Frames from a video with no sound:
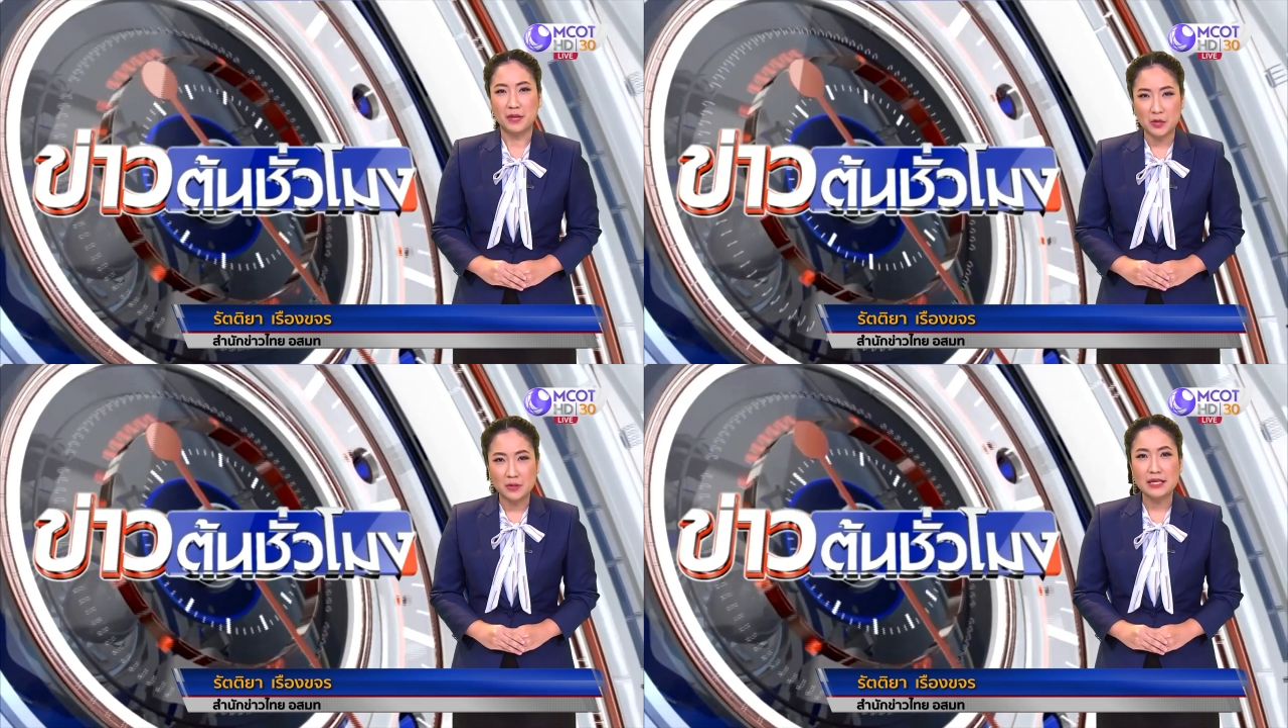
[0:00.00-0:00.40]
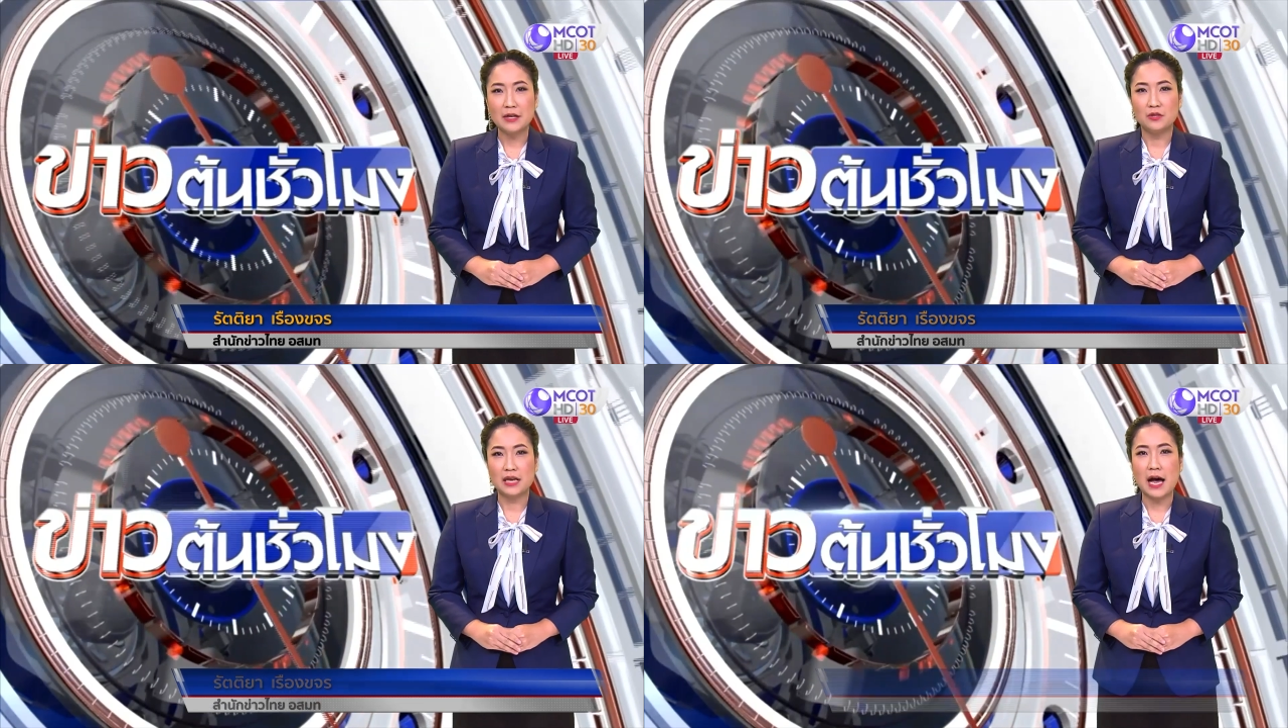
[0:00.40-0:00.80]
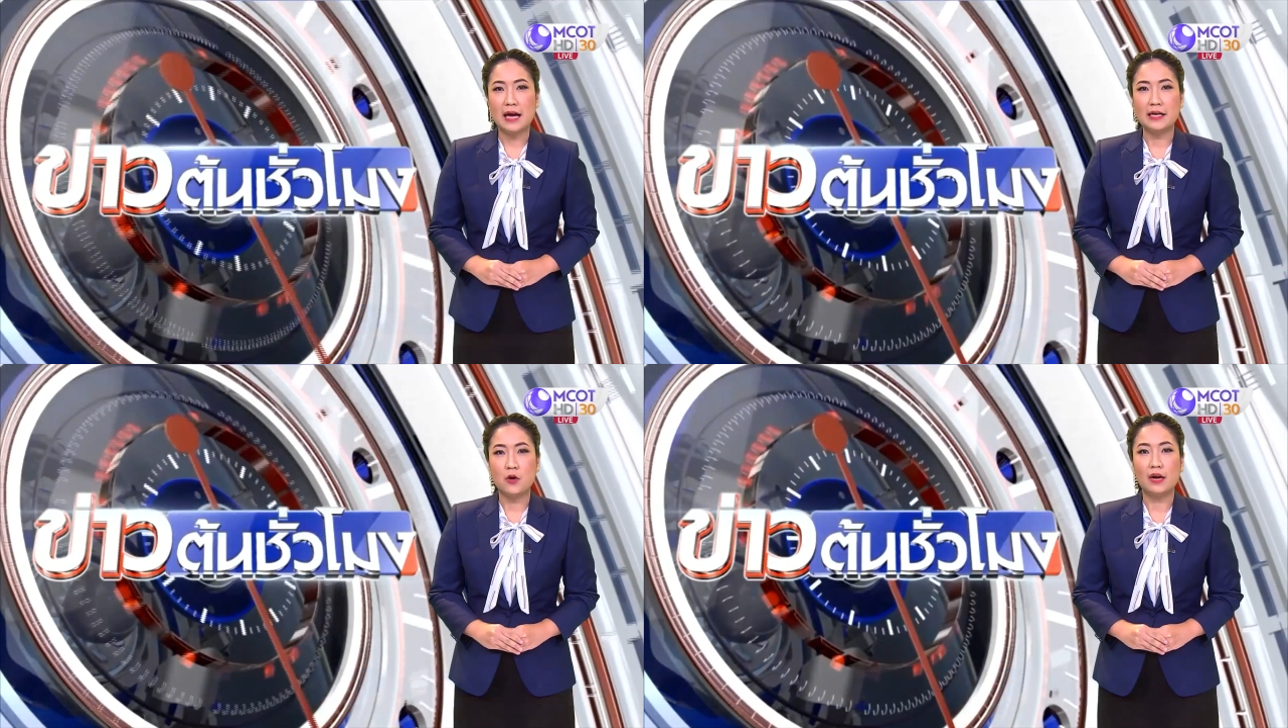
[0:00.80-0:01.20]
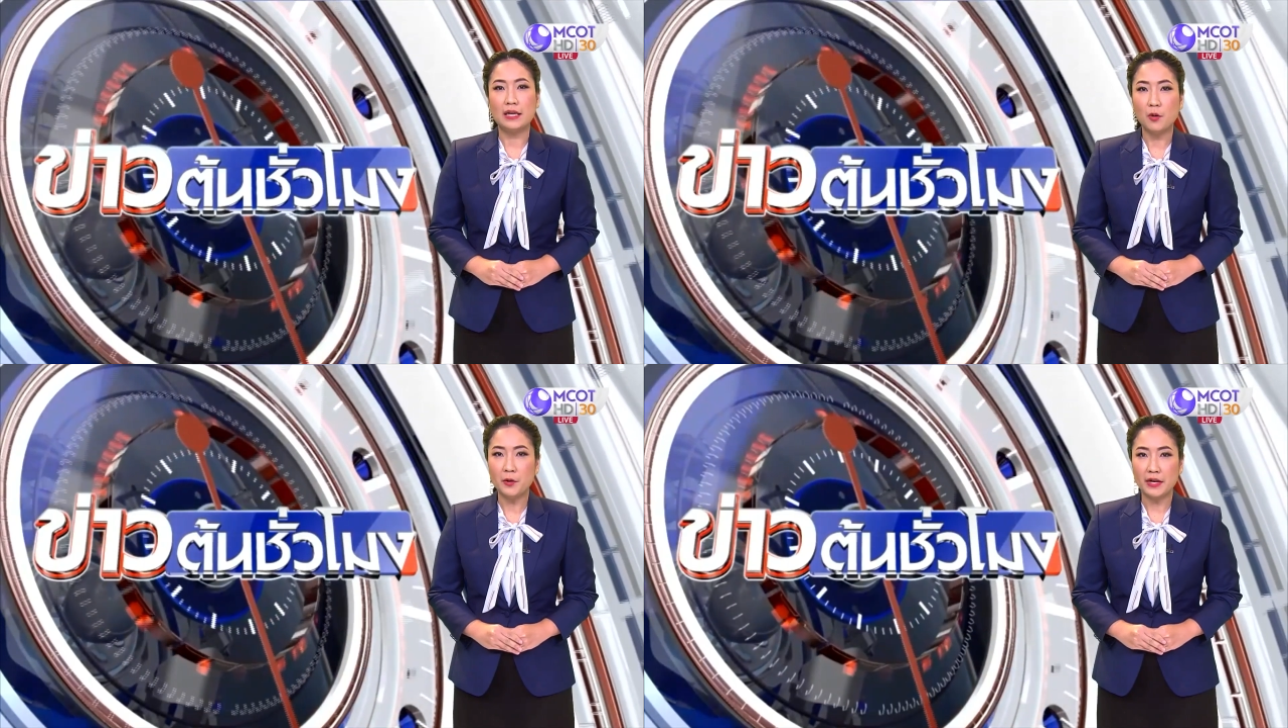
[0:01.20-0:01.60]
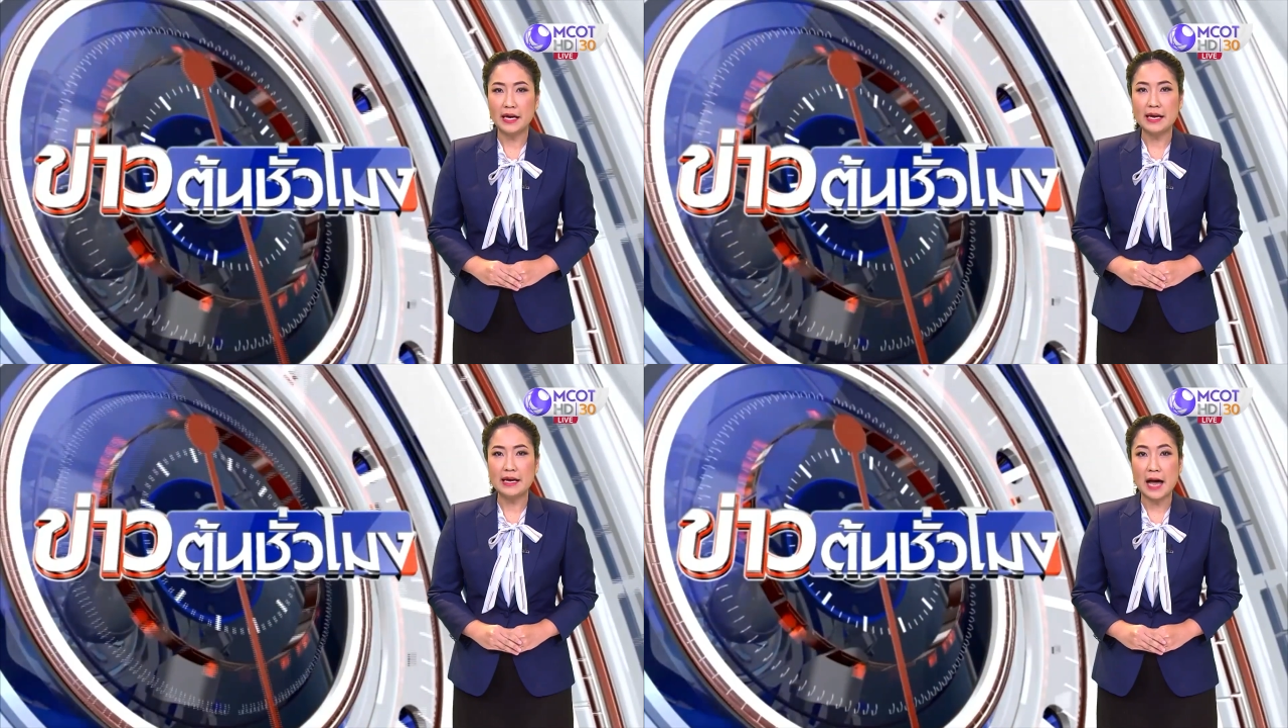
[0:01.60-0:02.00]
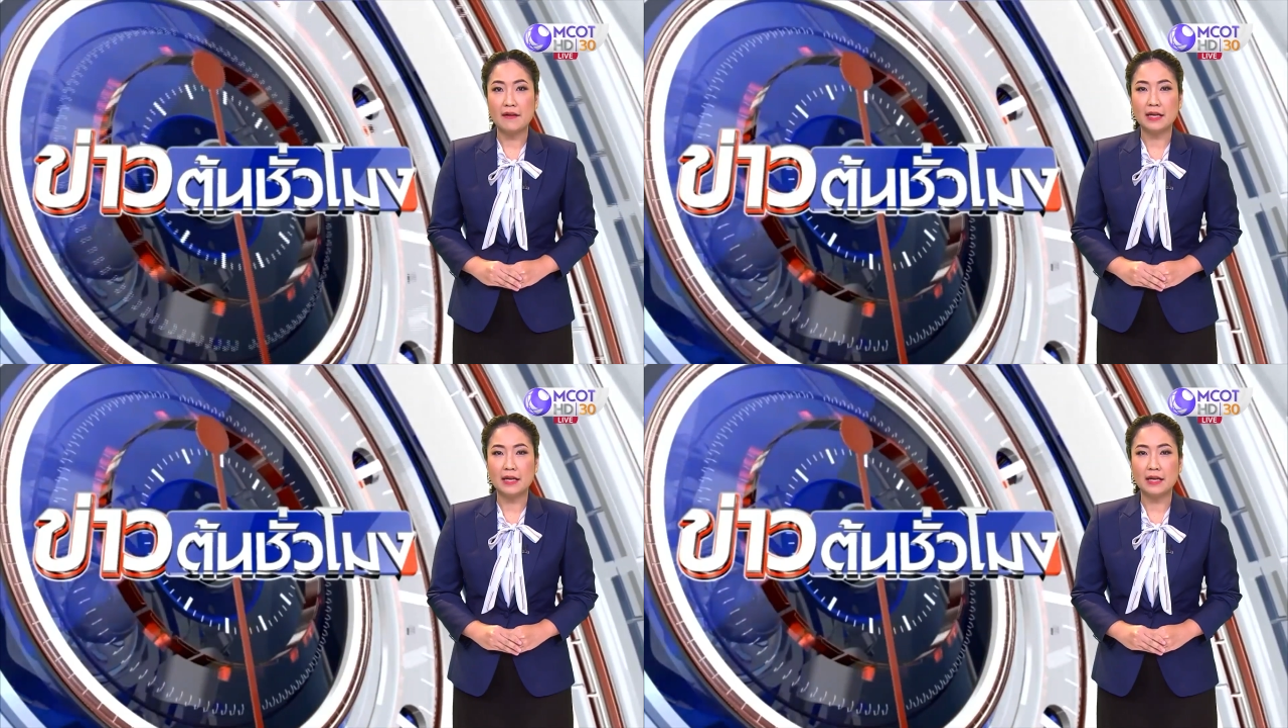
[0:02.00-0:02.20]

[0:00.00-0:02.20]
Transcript: พลเอกประยุทธ์จันโอชานายกรัฐมนตรี